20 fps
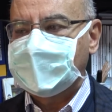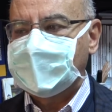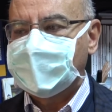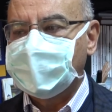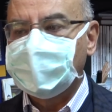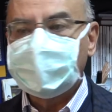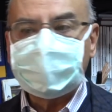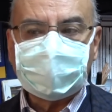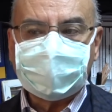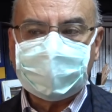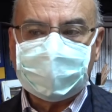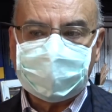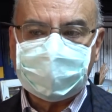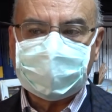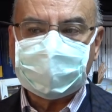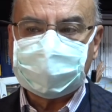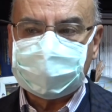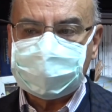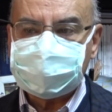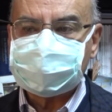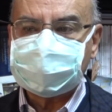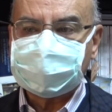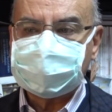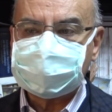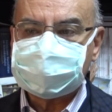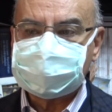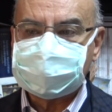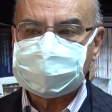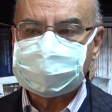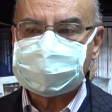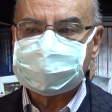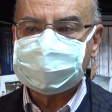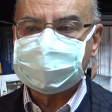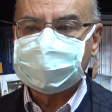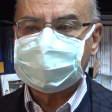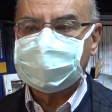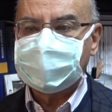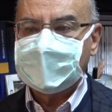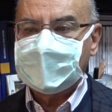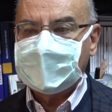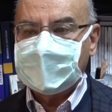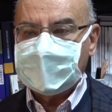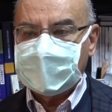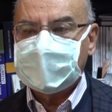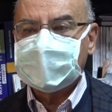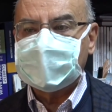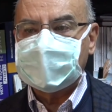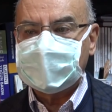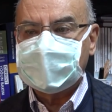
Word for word: Muhtemelen birkaç ay içerisinde e,